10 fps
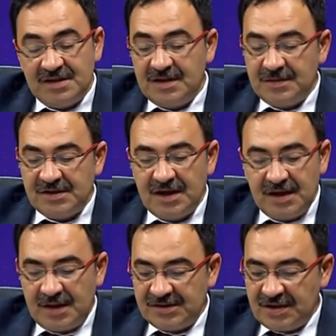gibi şeyler
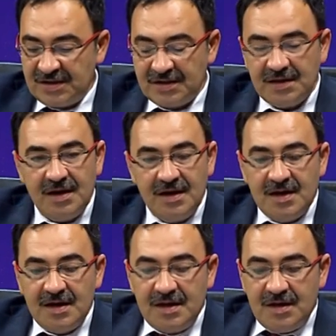yaşandığında
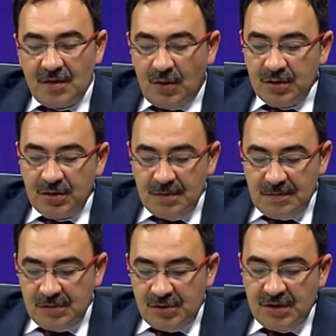o gün
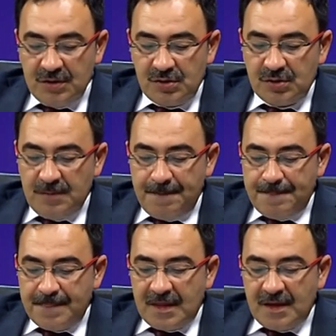şöyle düşünün
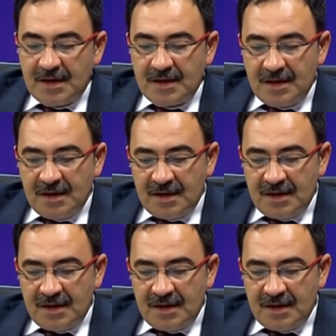e,